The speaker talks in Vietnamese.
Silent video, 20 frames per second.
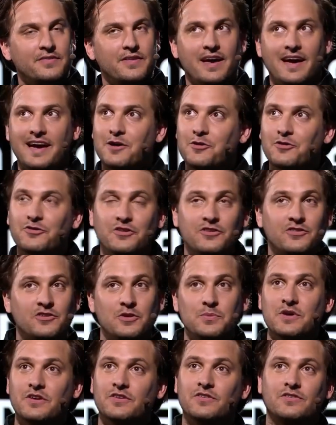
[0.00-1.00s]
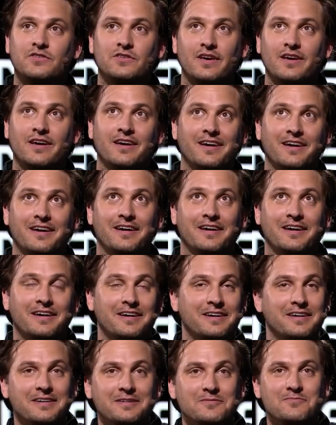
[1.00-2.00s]
hệ sinh thái là anh phải tham
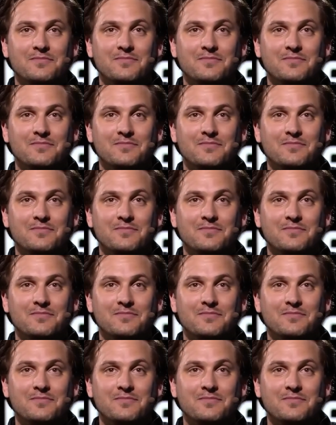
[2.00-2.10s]
gia